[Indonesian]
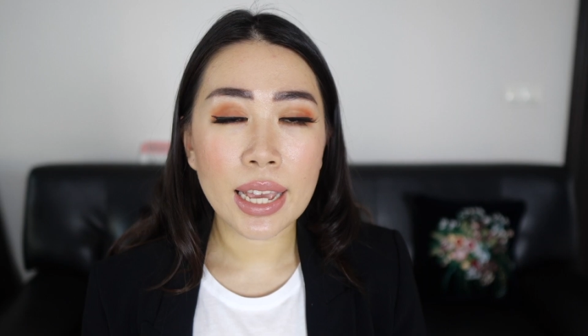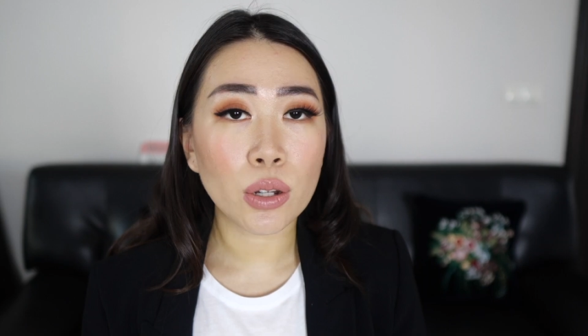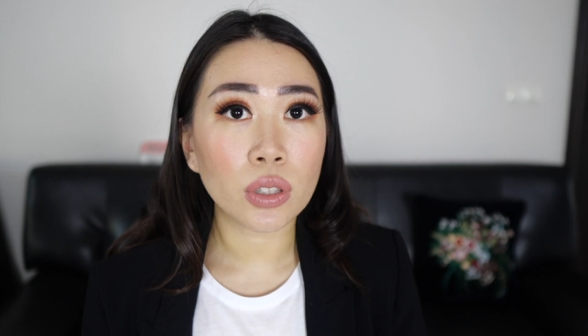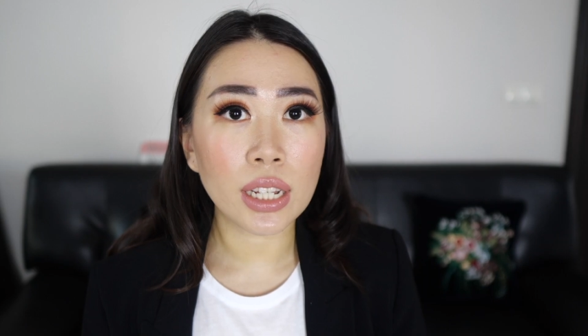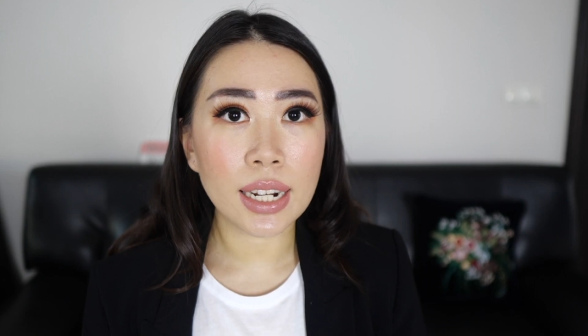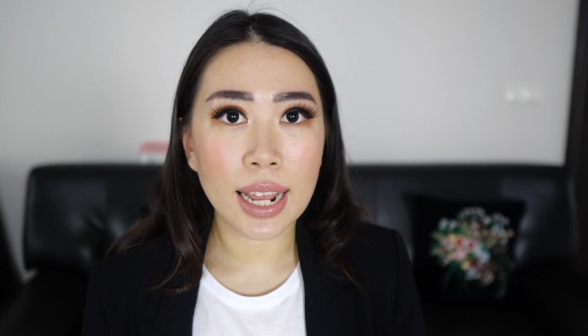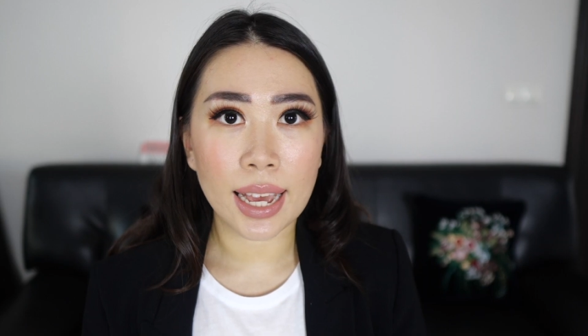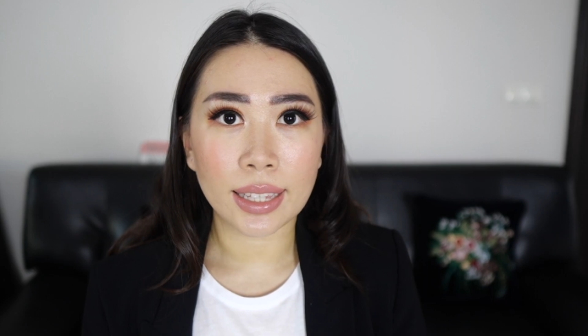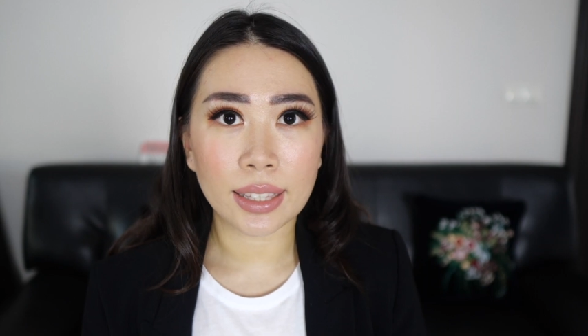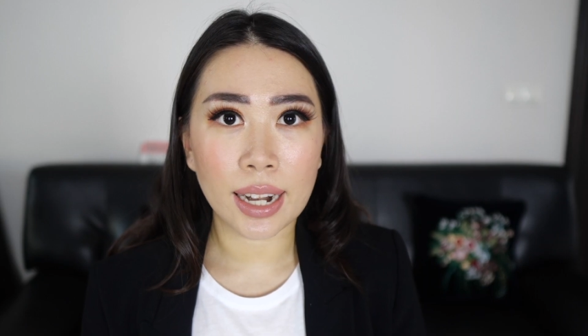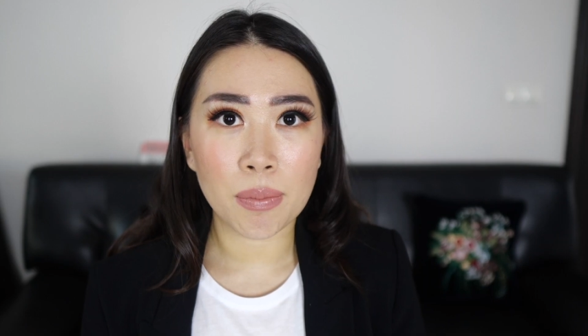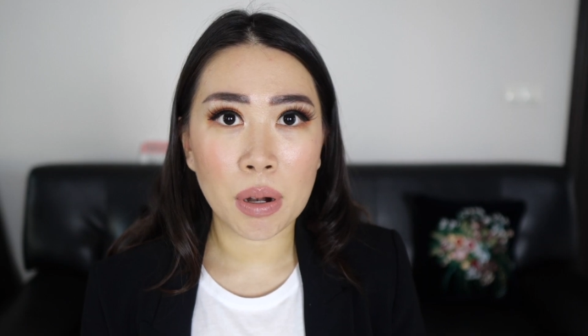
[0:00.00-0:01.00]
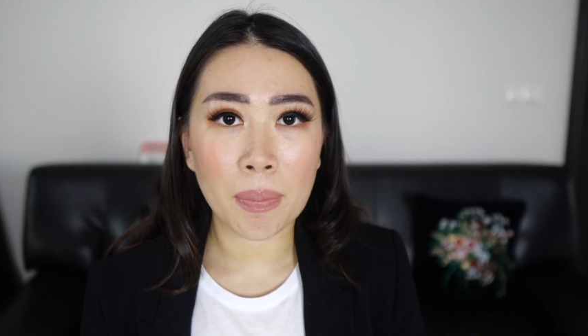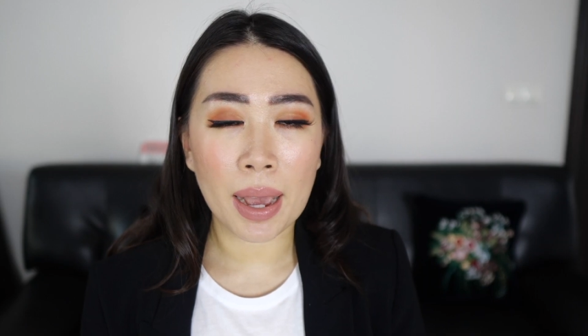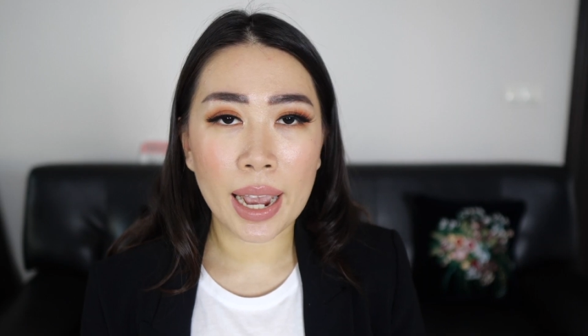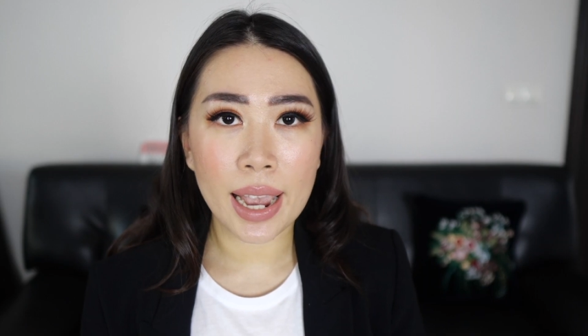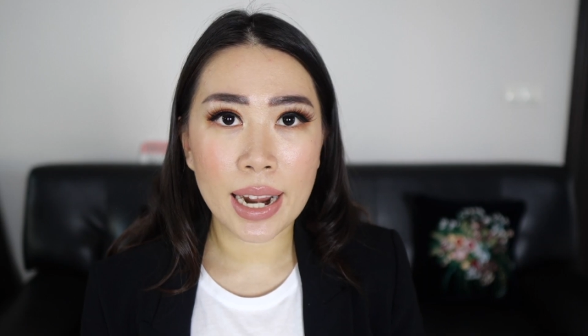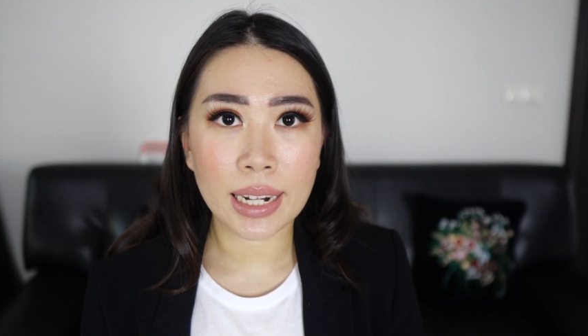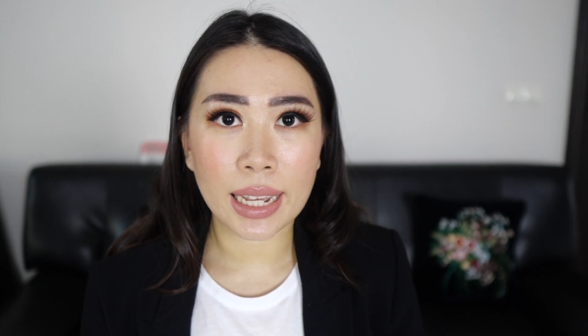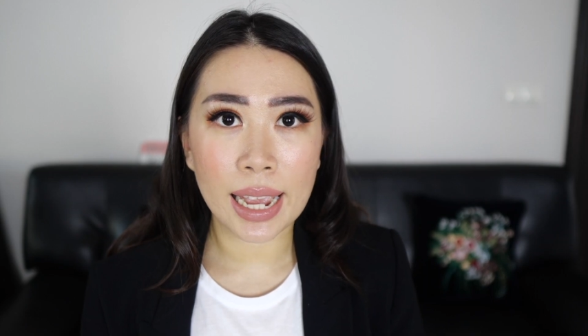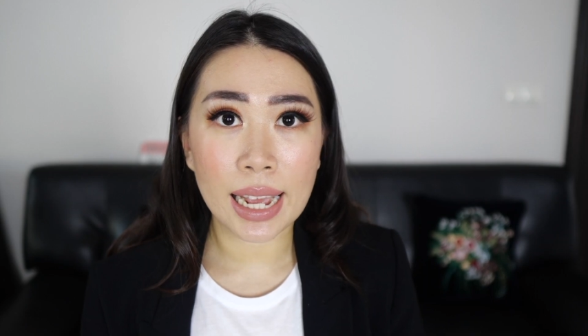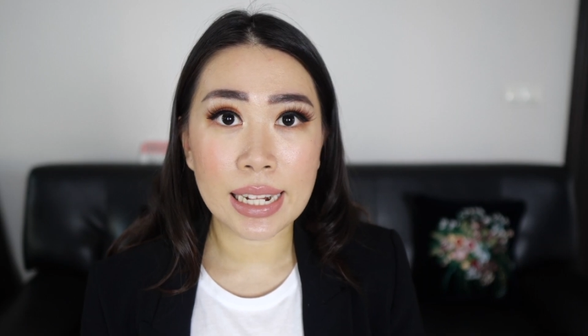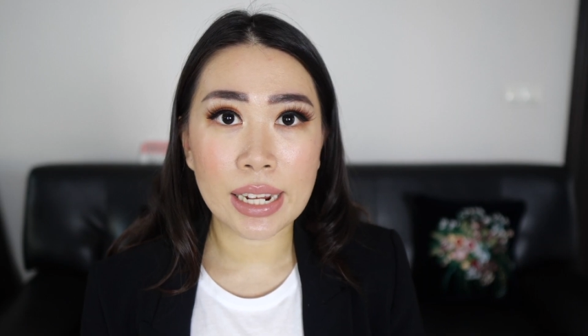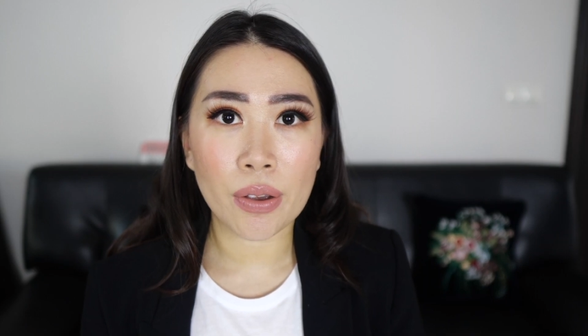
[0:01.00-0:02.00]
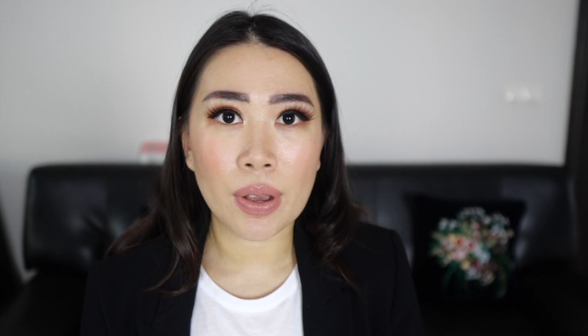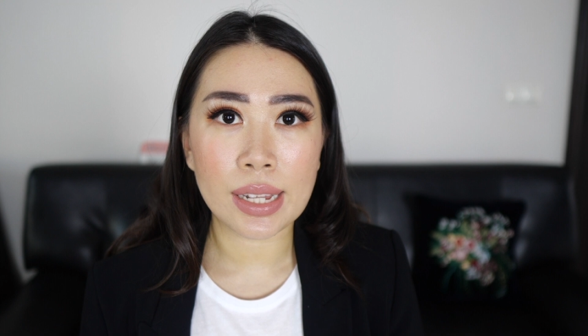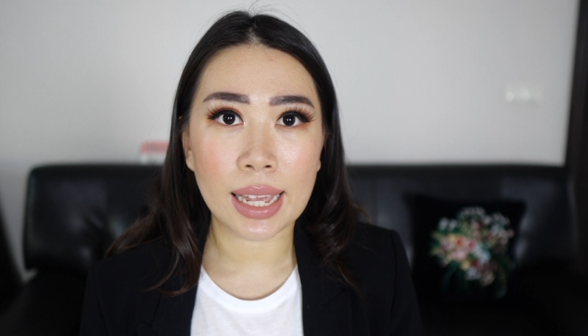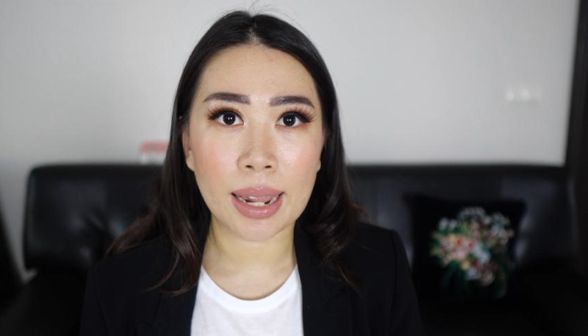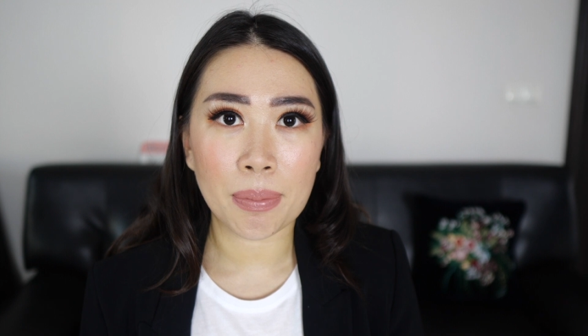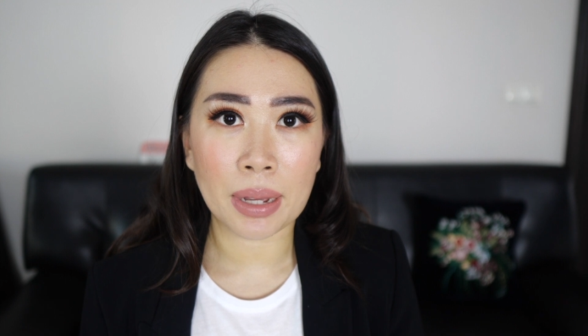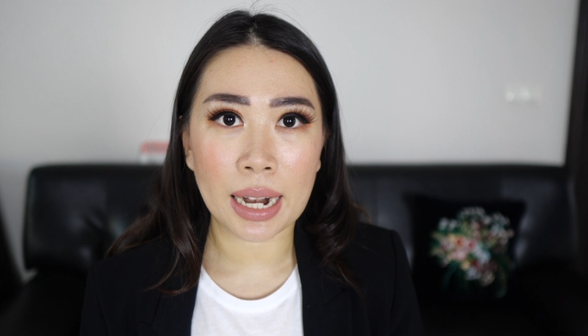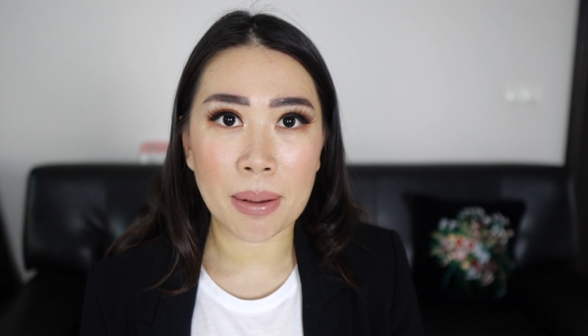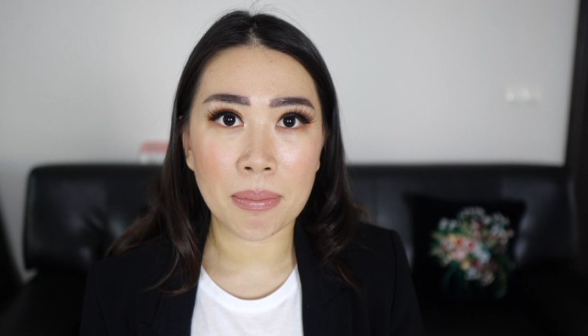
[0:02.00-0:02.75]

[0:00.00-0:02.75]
Ikutin deh tren berpakaian kayak cewek selebgram.